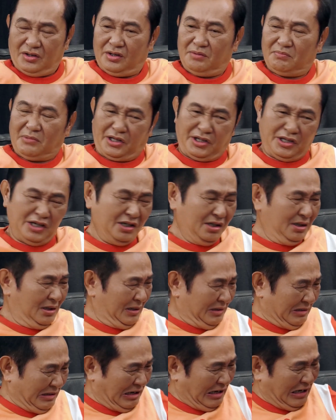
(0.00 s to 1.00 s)
Nhưng mà nhưng
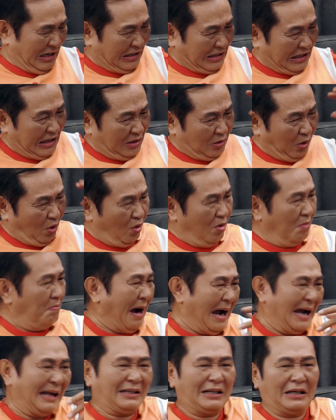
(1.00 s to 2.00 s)
như với cái kỹ thuật của
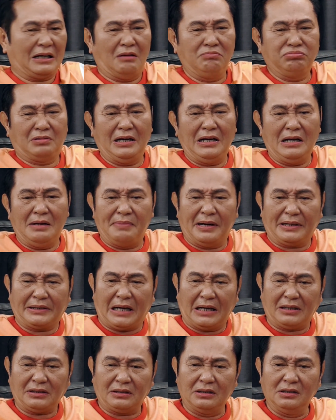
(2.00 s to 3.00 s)
ba thì không thể nào mà
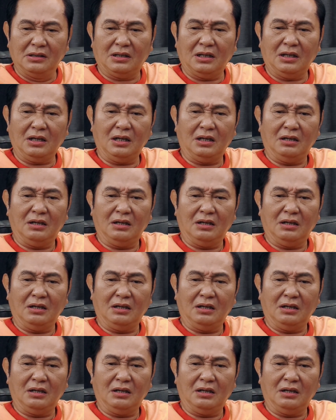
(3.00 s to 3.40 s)
trật được đó,